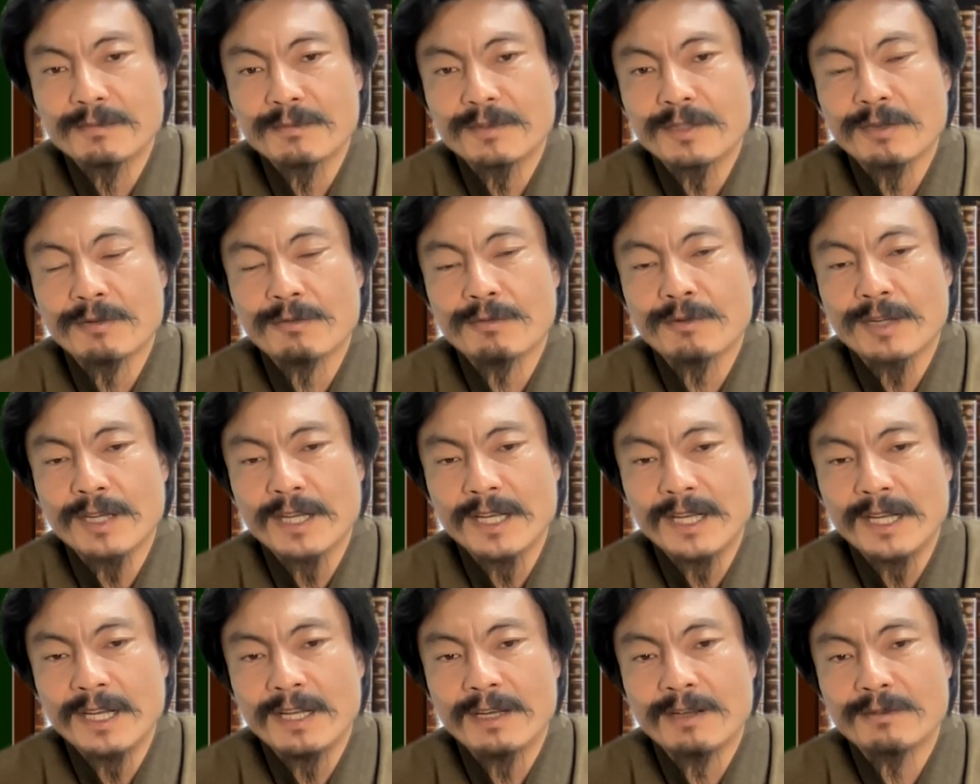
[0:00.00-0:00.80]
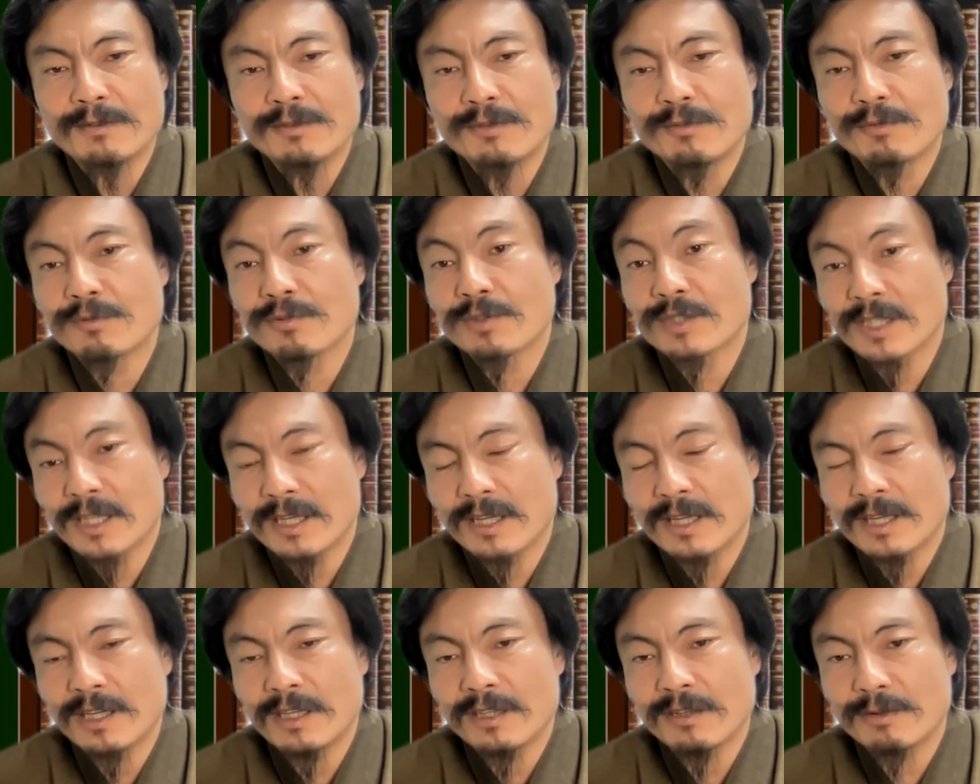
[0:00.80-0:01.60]
で、これが入居
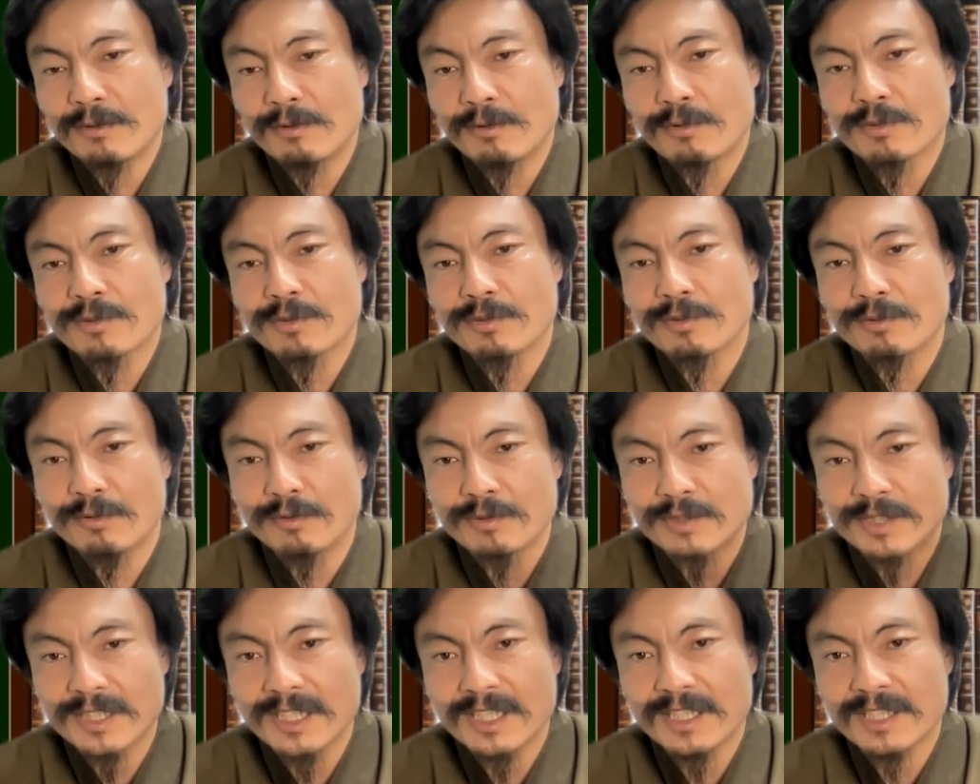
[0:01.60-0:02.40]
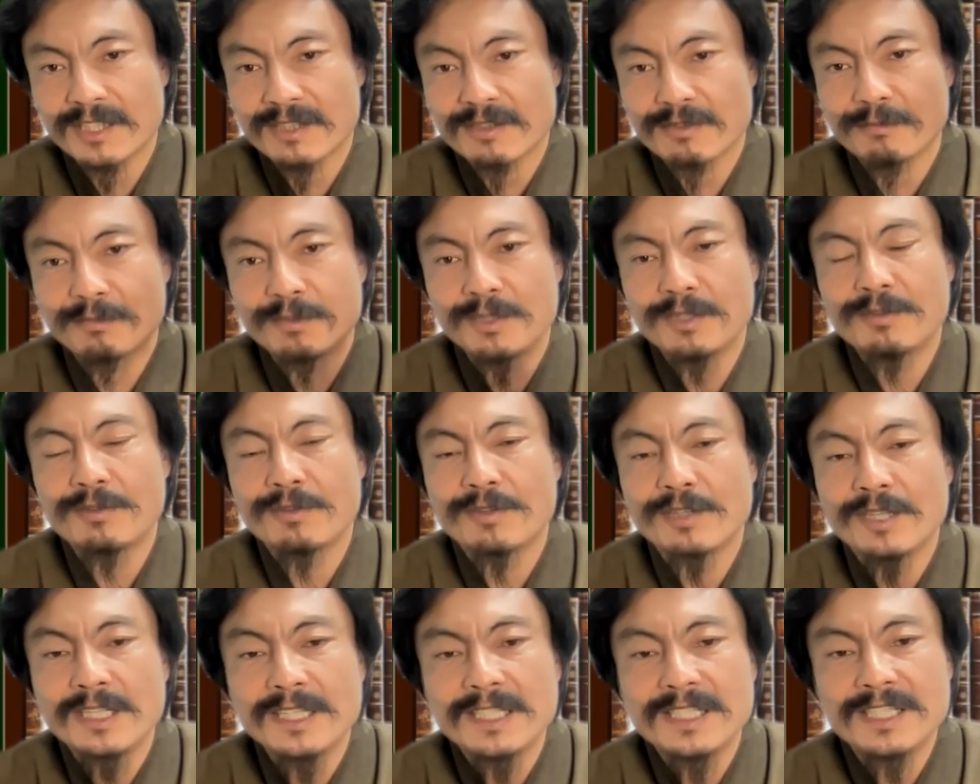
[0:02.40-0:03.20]
者のそのステータスを見
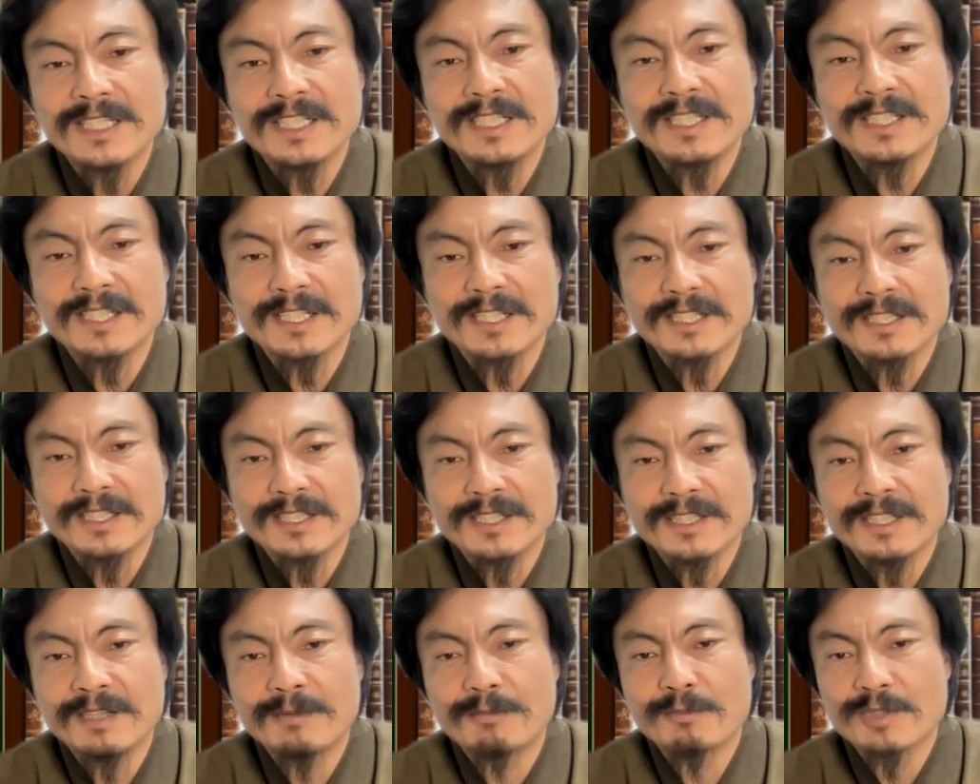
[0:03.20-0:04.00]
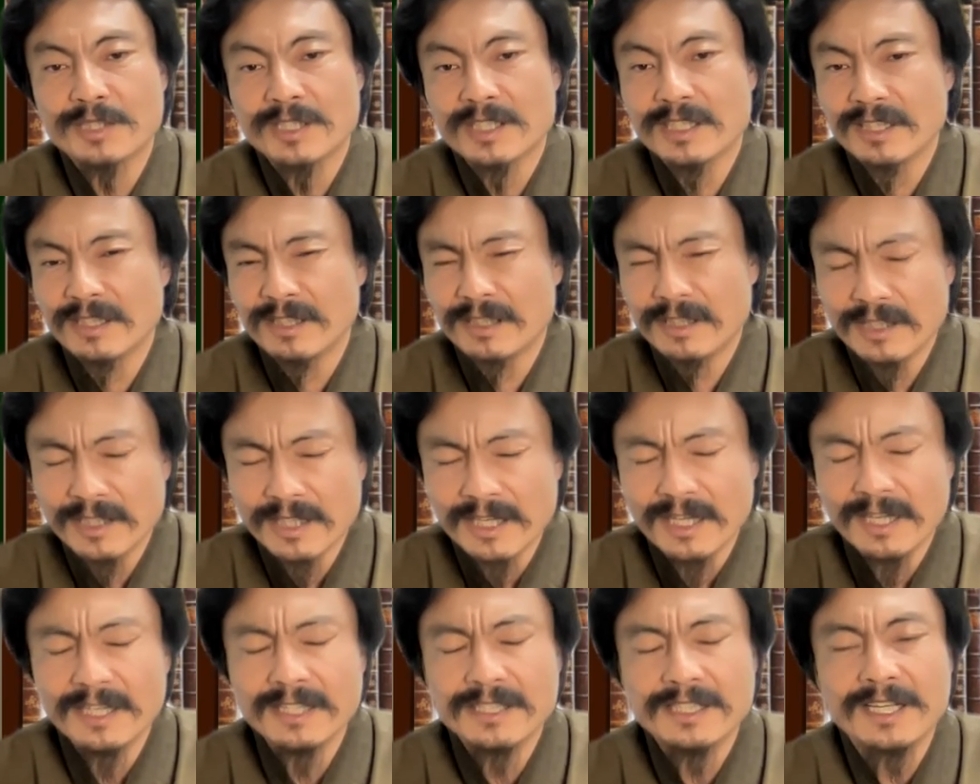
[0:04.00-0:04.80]
る資金石ですね。もう資金2
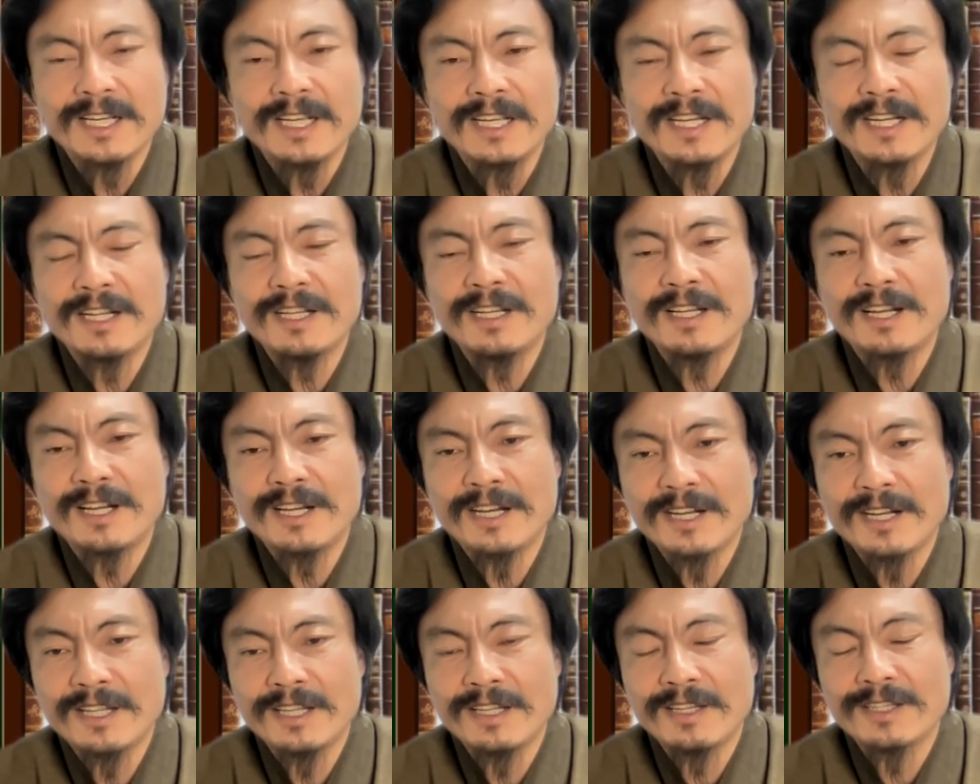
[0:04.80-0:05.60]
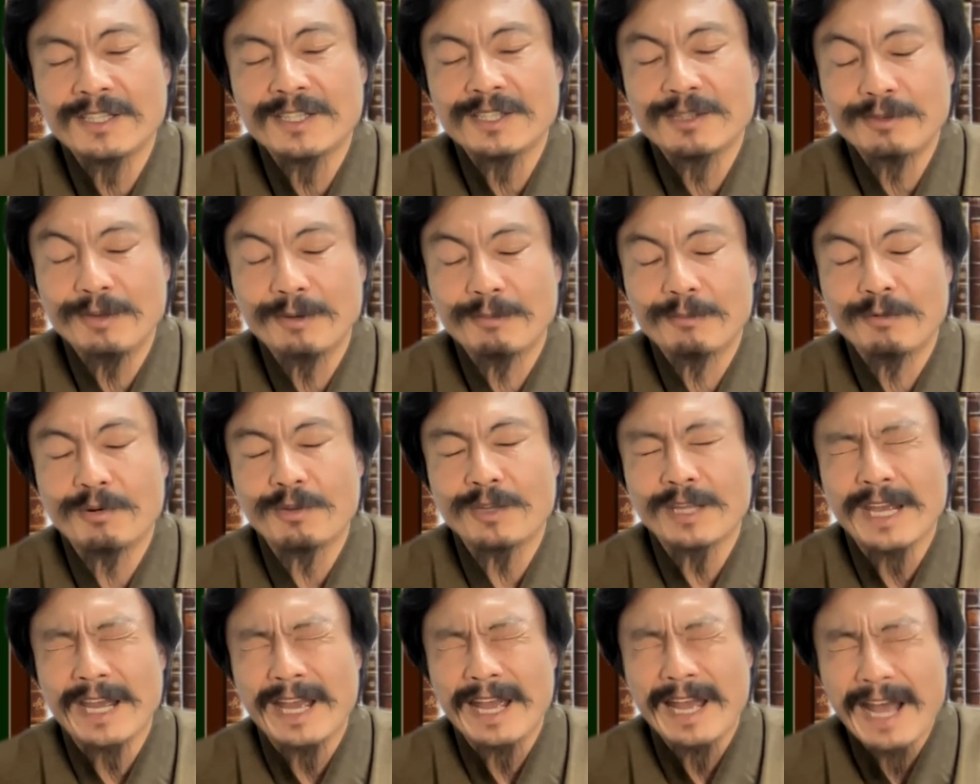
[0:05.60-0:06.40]
ヶ月入ら払わない人はも
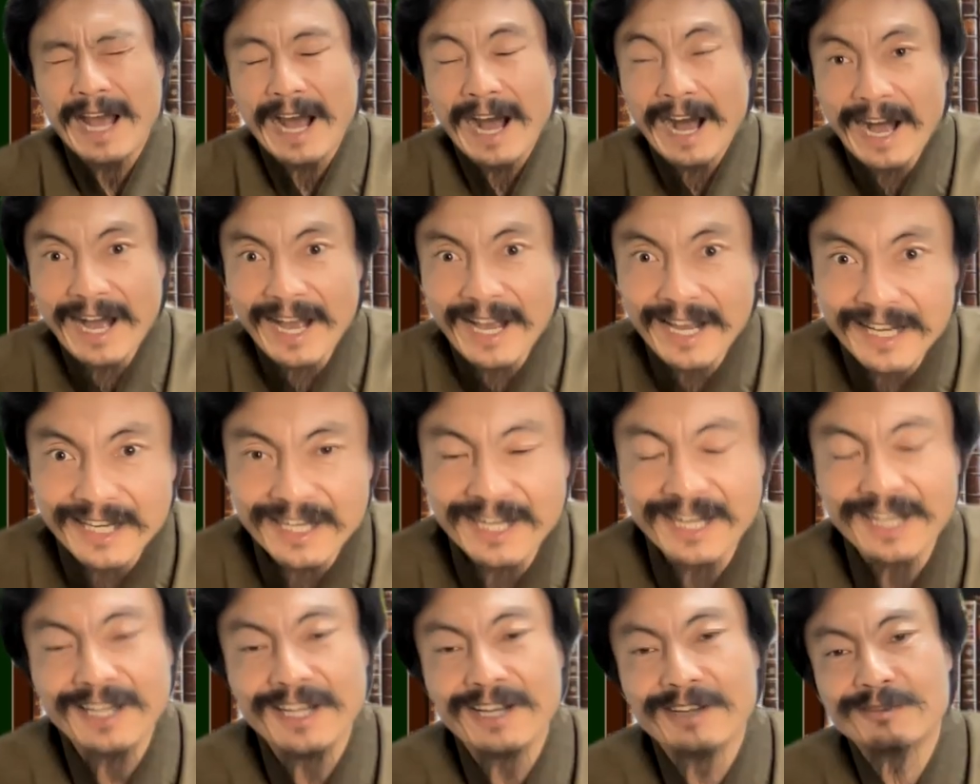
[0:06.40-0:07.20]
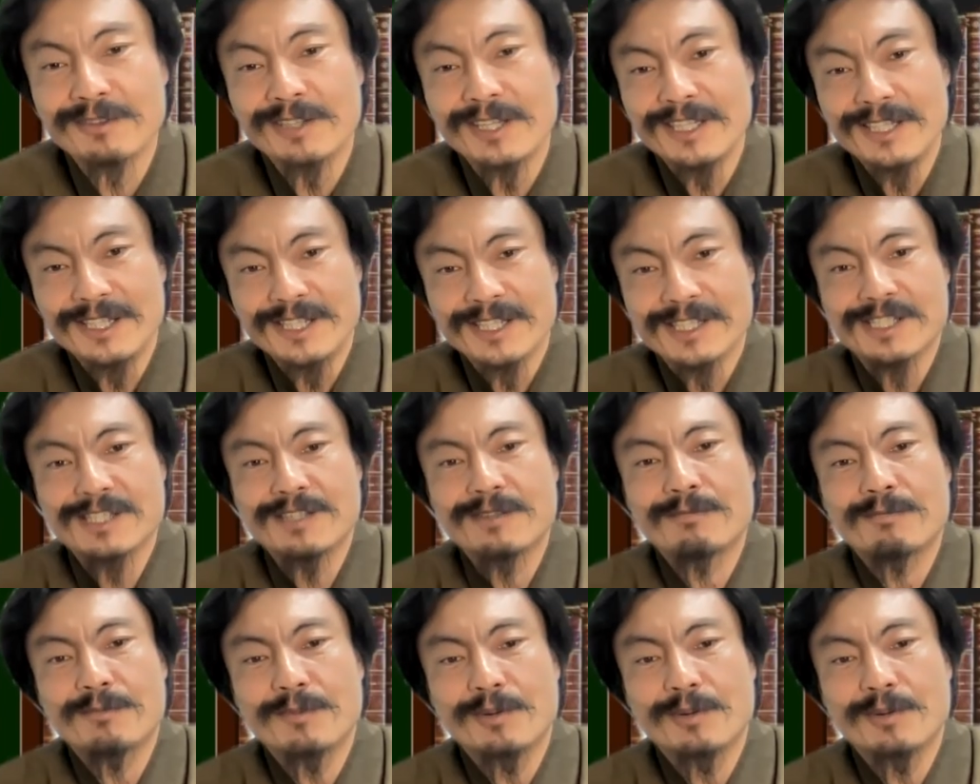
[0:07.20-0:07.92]
うね、入らなくていいです。